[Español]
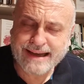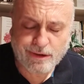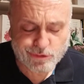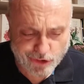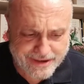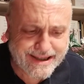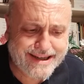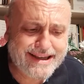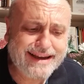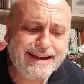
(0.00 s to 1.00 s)

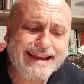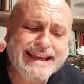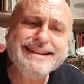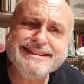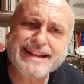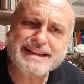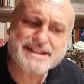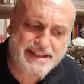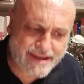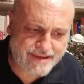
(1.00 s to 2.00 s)
autoritaria e
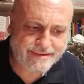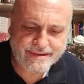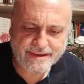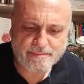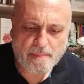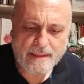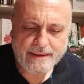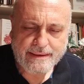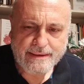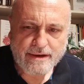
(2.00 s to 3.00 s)
intransigente.
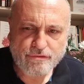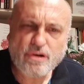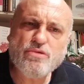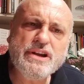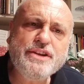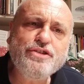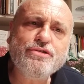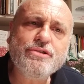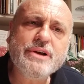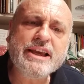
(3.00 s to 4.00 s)
Fue un
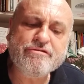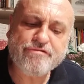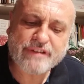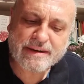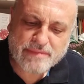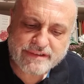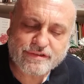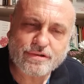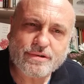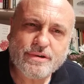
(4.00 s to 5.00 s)
niño
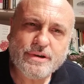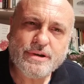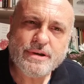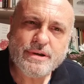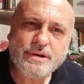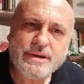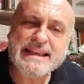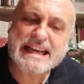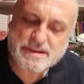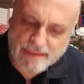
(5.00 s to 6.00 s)
enfermizo
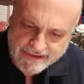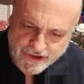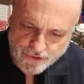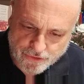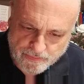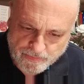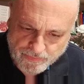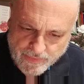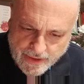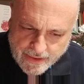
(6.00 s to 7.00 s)
y asmático.
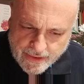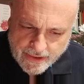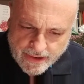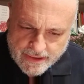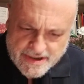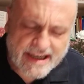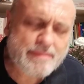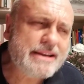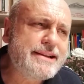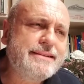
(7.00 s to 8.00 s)
Llega
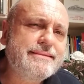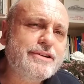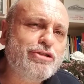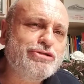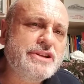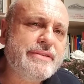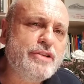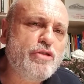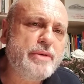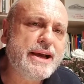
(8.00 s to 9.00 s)
a Madrid con
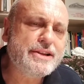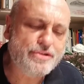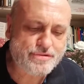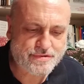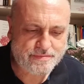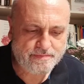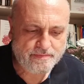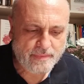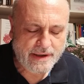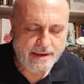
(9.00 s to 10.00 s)
19 años
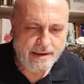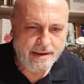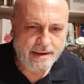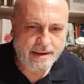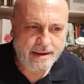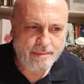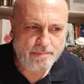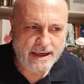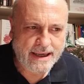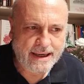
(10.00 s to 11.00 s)
eh,
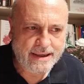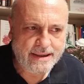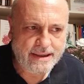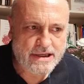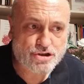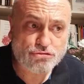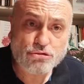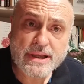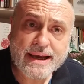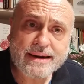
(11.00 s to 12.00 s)
para
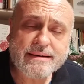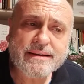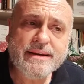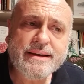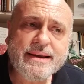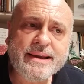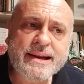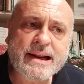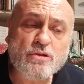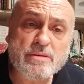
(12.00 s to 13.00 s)
estudiar
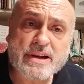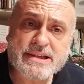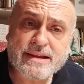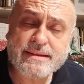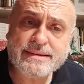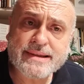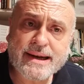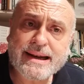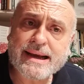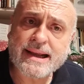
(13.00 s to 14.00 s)
en la Universidad
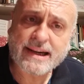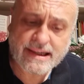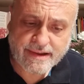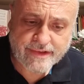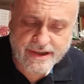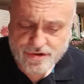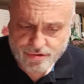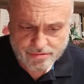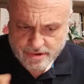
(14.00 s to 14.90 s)
Central la carrera de Derecho,